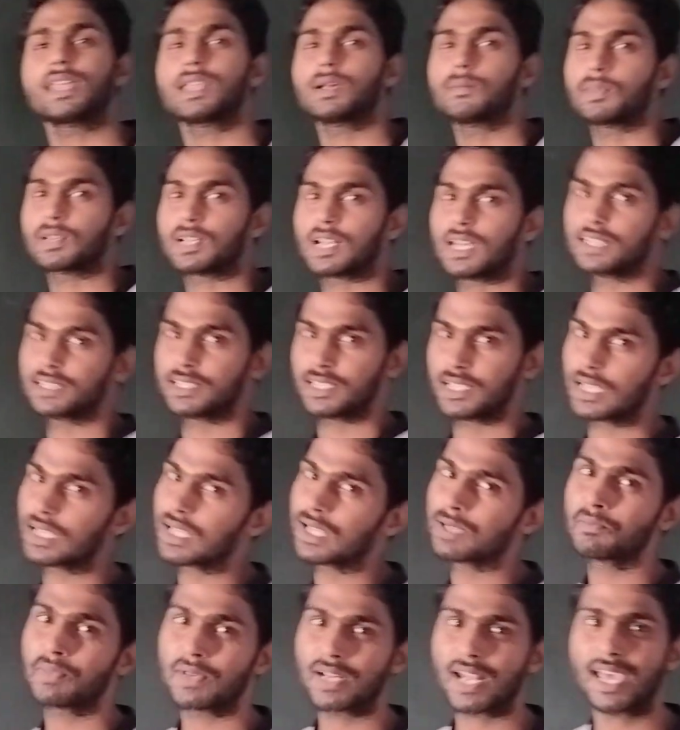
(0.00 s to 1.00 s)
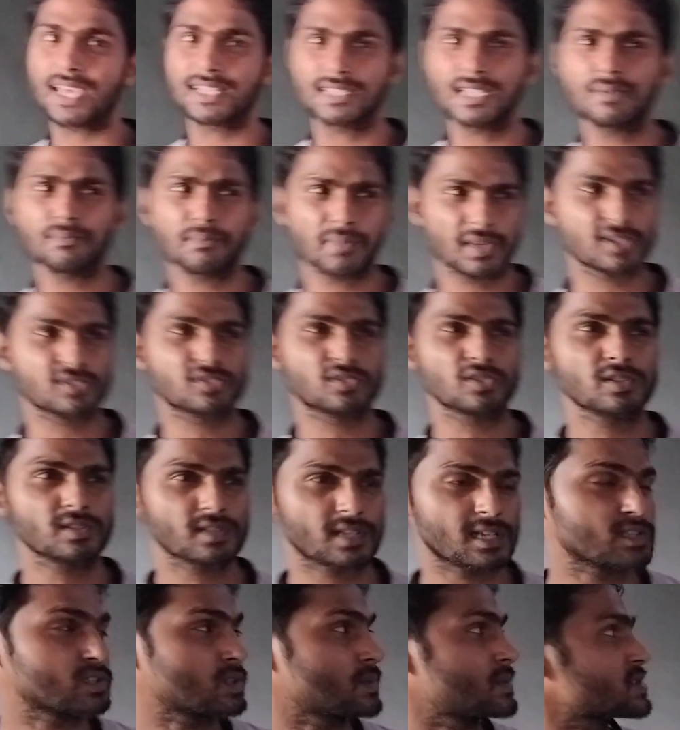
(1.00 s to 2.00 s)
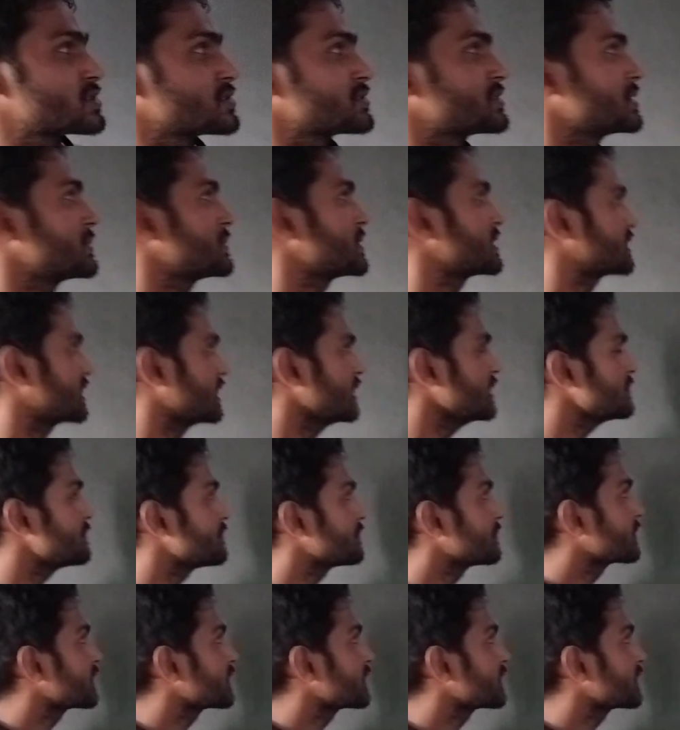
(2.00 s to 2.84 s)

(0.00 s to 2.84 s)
दोबारा पढ़ा देना कल पढ़ाया था परसों कल तो मैं छुट्टी पे था